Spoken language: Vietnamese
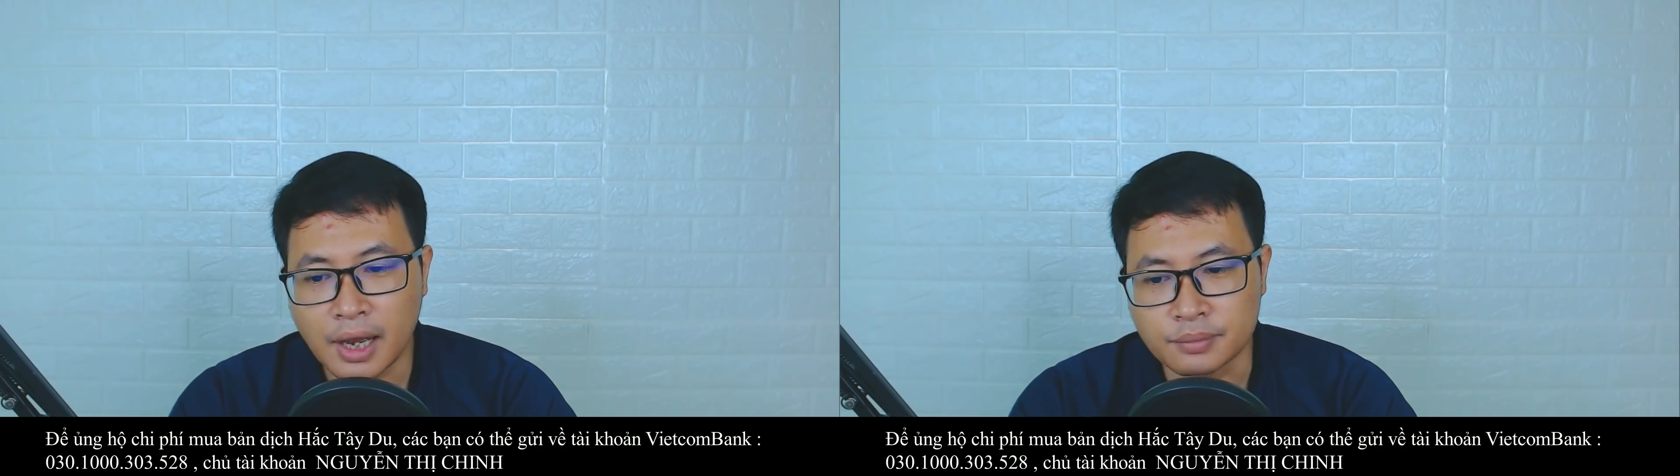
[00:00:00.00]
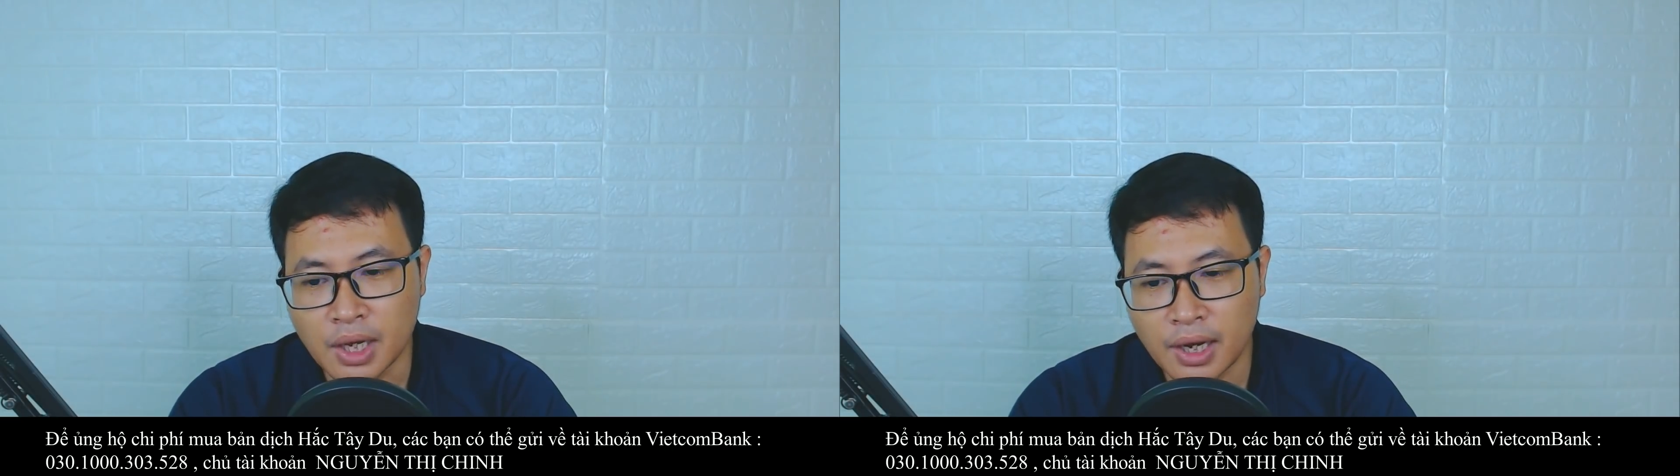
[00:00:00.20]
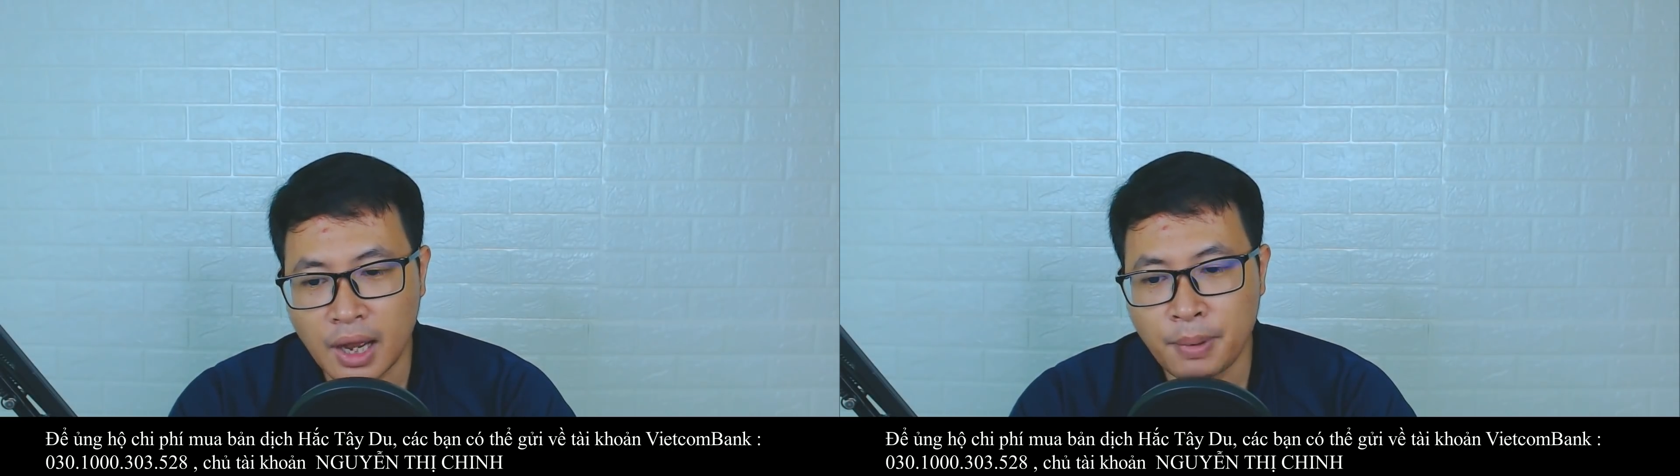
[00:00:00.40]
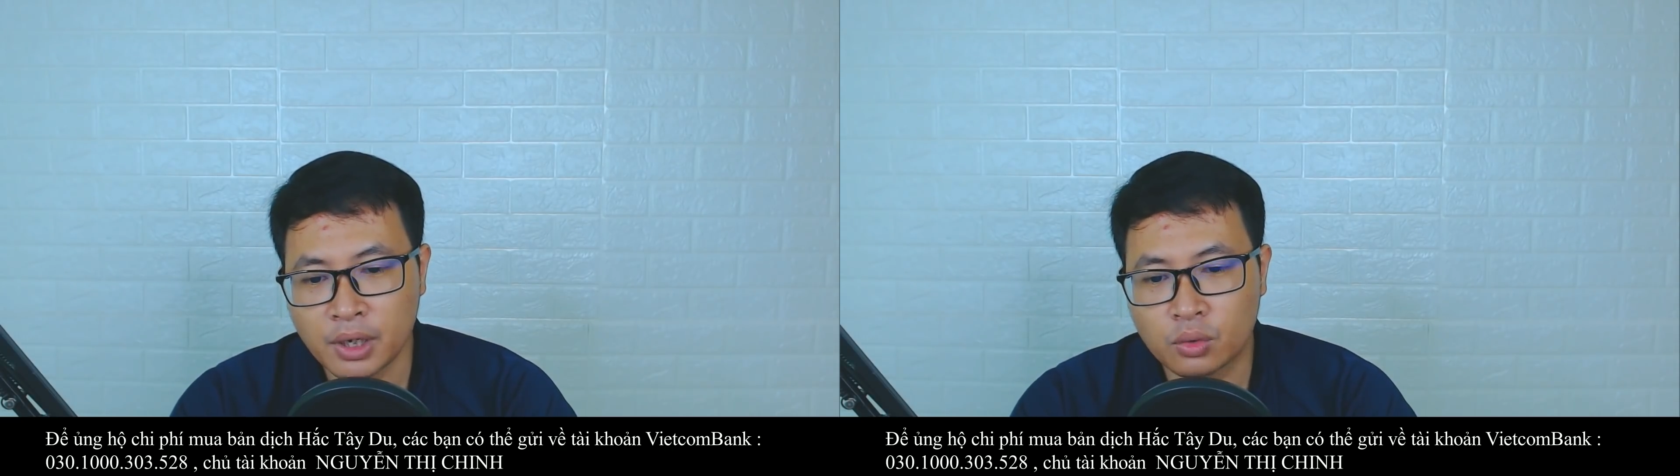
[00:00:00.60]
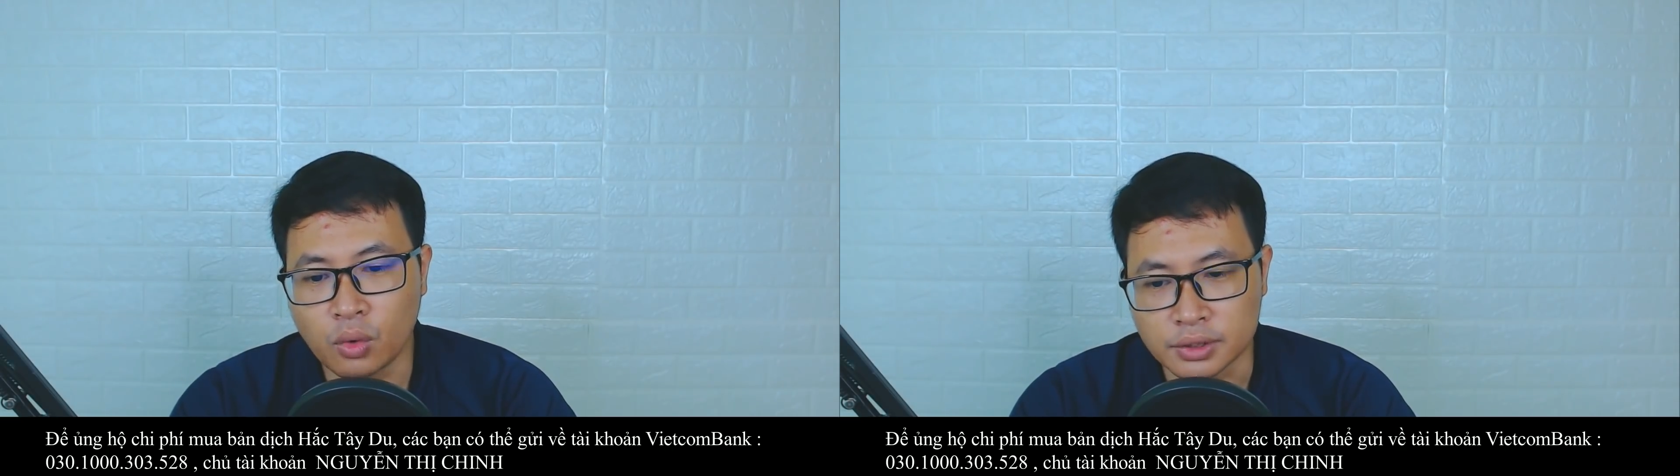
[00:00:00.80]
cảm giác áp
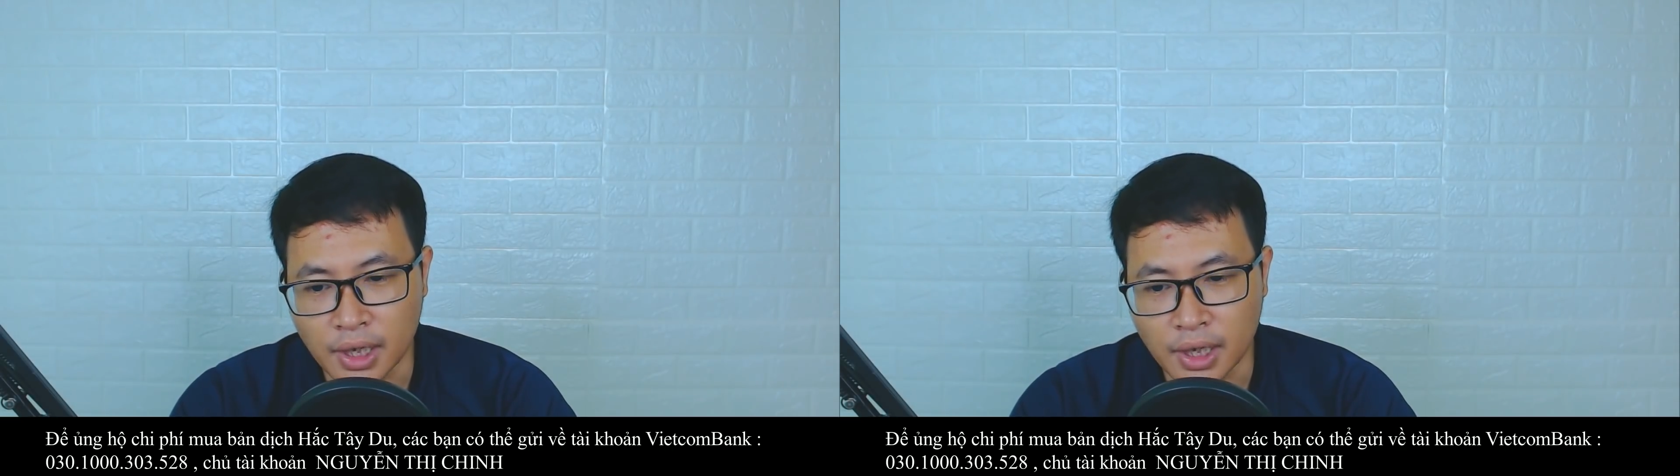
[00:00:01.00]
bách cuồng